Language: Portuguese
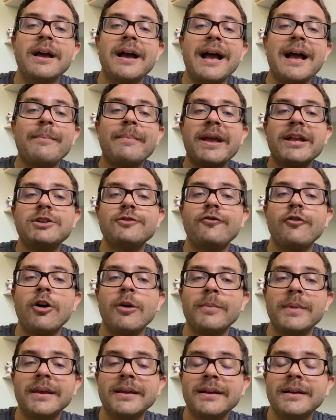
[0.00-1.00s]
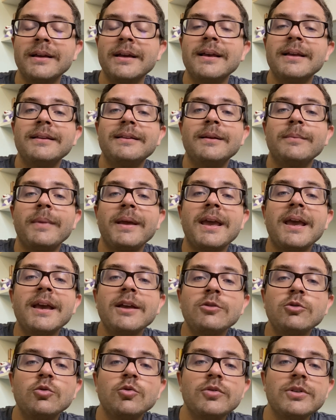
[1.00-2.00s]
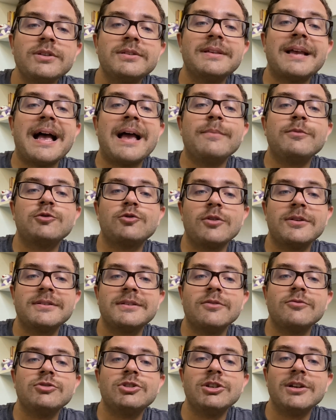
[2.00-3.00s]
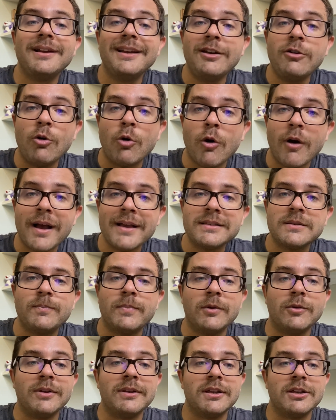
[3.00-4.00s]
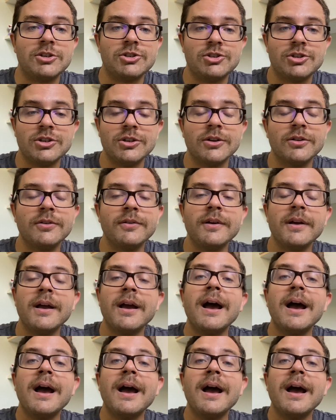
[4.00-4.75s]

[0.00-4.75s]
a metformina também reduz a absorção de glicose pelo intestino,